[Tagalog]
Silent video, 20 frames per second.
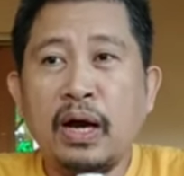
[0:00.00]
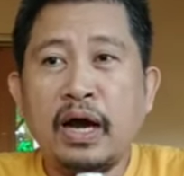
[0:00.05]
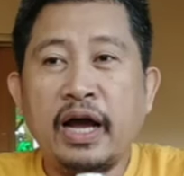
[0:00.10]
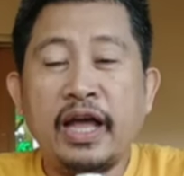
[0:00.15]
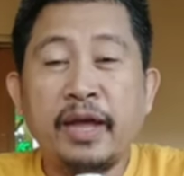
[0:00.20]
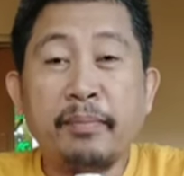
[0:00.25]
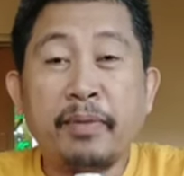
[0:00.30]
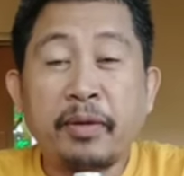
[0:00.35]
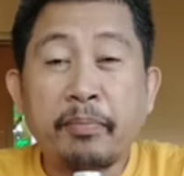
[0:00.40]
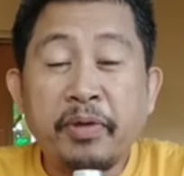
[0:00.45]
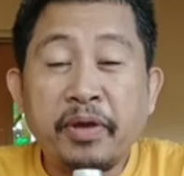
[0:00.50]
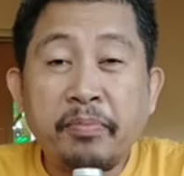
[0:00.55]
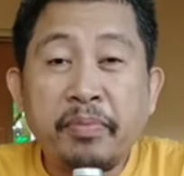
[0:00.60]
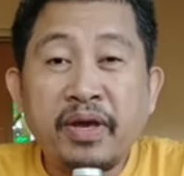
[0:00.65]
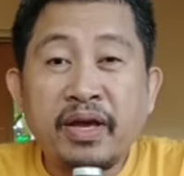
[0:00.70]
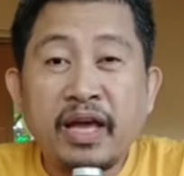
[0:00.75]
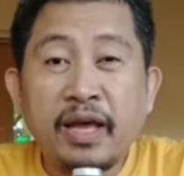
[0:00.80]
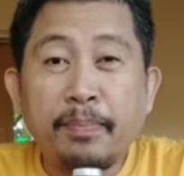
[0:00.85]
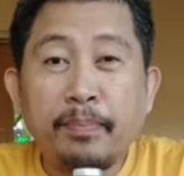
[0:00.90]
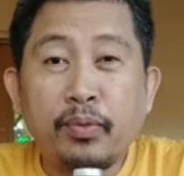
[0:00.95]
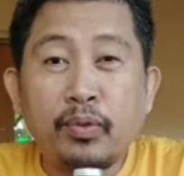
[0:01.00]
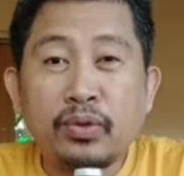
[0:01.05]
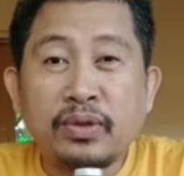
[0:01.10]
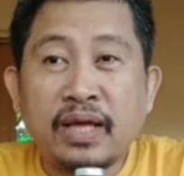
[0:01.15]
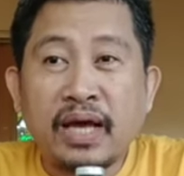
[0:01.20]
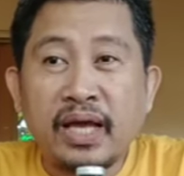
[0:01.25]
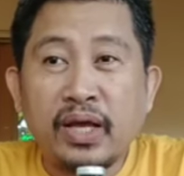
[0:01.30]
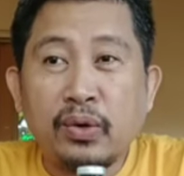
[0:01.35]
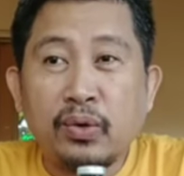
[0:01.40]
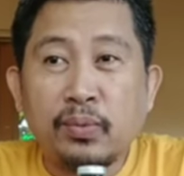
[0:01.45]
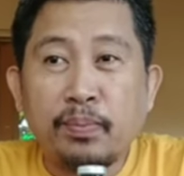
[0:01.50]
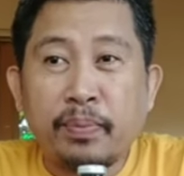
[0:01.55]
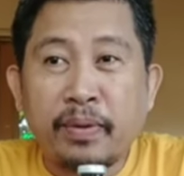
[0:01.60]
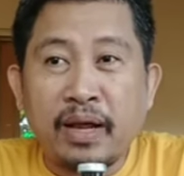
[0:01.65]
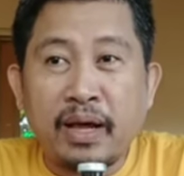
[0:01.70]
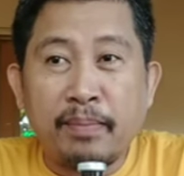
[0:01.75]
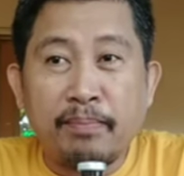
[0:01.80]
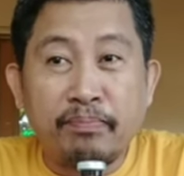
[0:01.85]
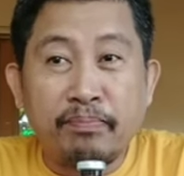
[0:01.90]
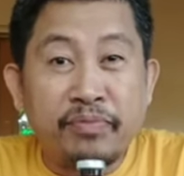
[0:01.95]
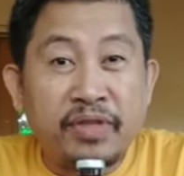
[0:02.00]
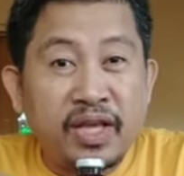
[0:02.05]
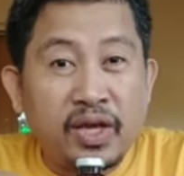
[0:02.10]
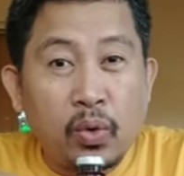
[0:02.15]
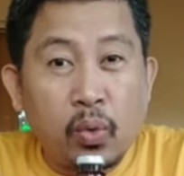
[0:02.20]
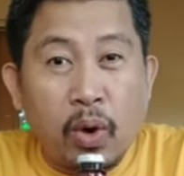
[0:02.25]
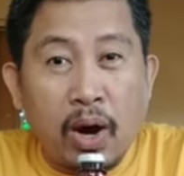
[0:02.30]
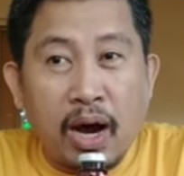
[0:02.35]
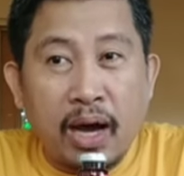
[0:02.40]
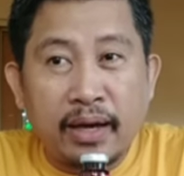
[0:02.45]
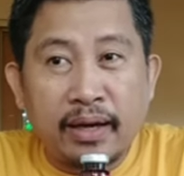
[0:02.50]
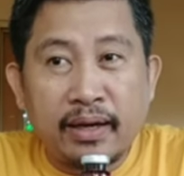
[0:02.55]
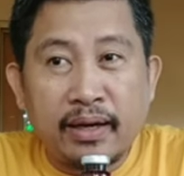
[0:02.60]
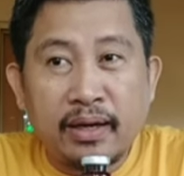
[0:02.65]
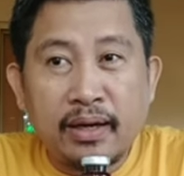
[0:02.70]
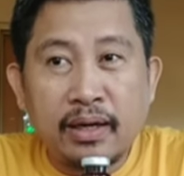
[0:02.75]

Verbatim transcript: ay magbibigay po tayo from D1